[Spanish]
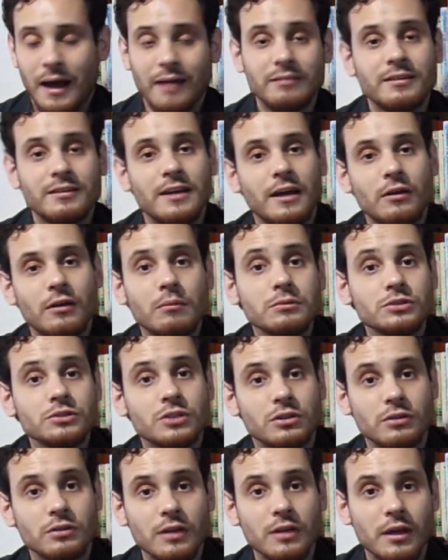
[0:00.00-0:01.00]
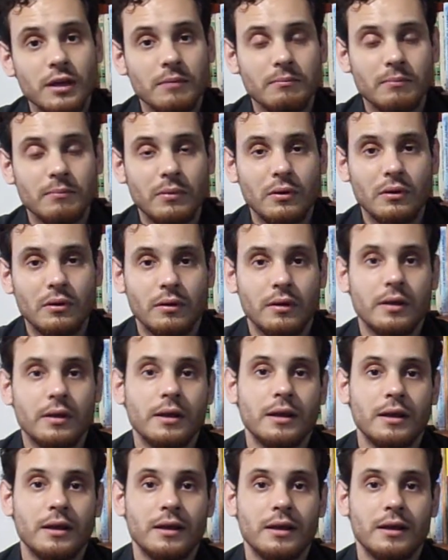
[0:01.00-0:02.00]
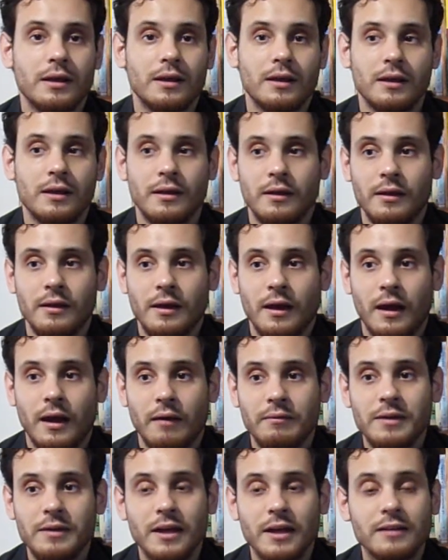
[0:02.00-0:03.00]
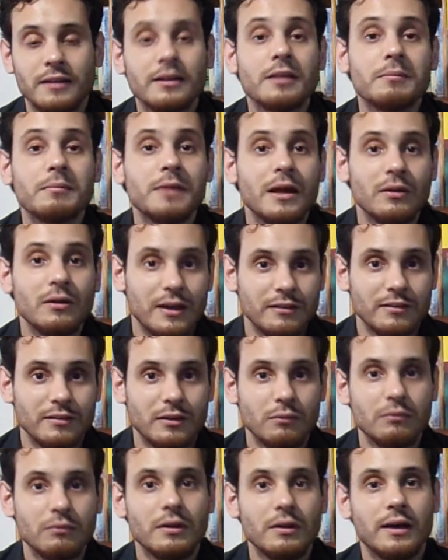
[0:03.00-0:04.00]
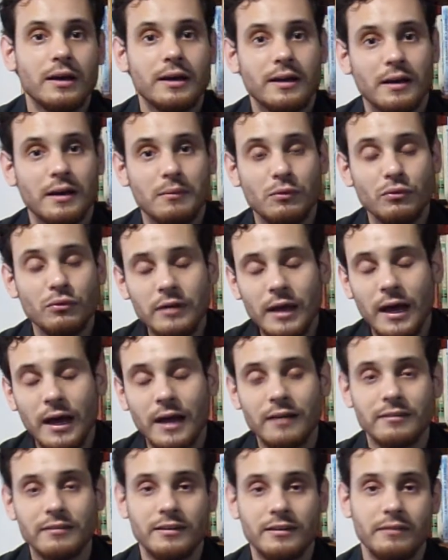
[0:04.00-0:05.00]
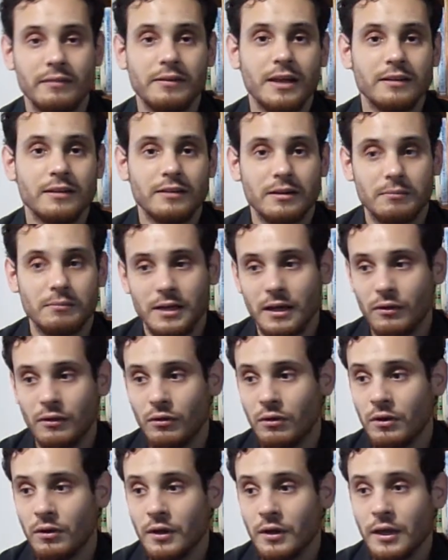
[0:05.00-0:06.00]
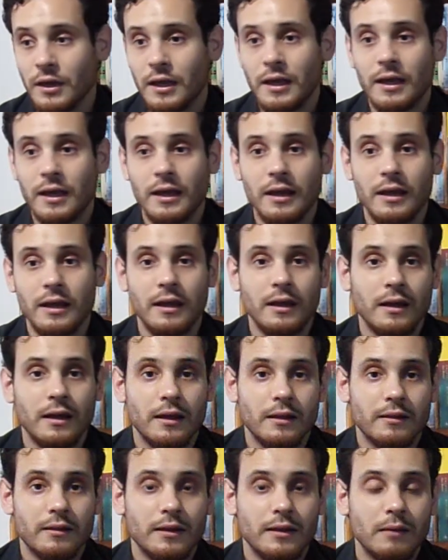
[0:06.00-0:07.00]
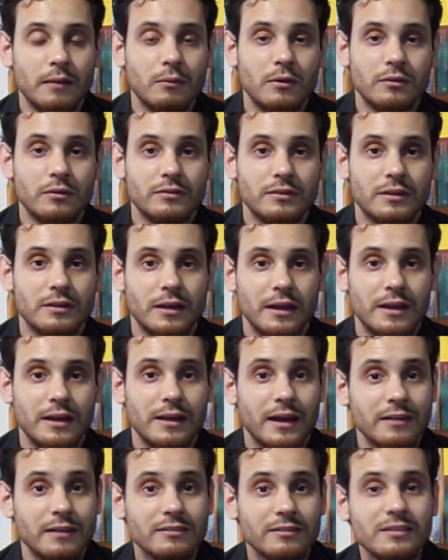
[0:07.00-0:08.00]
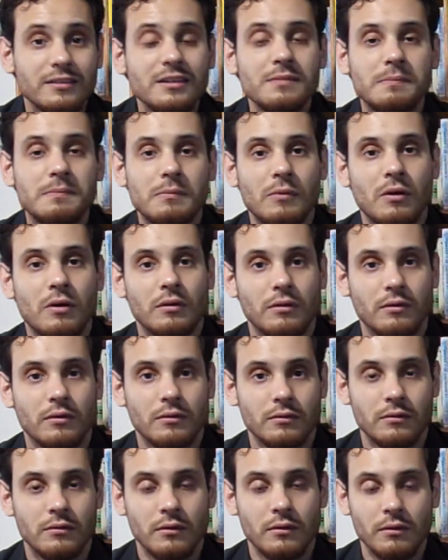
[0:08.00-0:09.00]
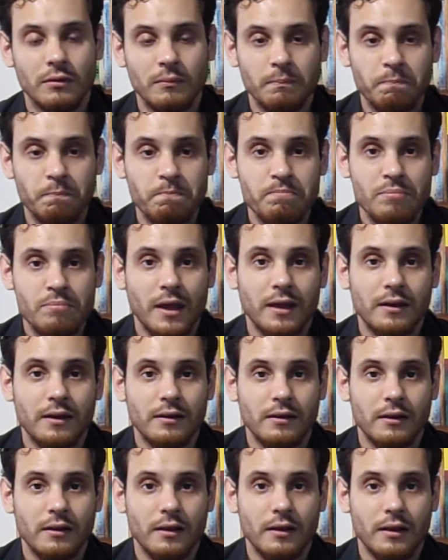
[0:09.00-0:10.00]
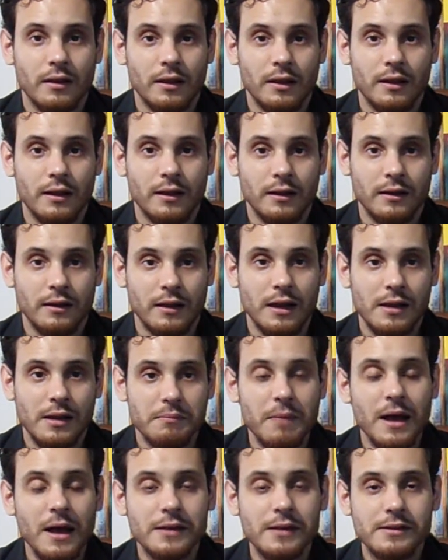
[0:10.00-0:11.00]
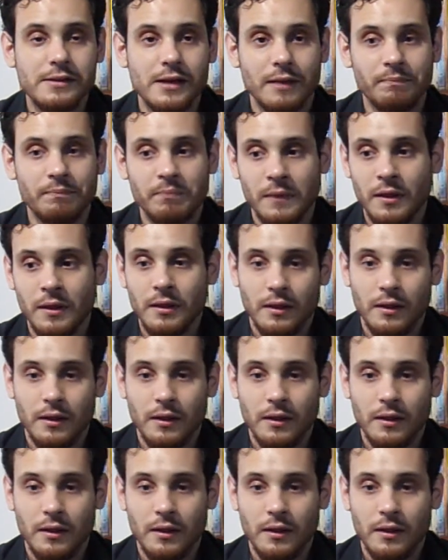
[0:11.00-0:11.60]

Hacía no mucho tiempo, eh, había terminado la Segunda Guerra Mundial, se había terminado, eh, digamos, el nazismo, ¿no? en, Alemania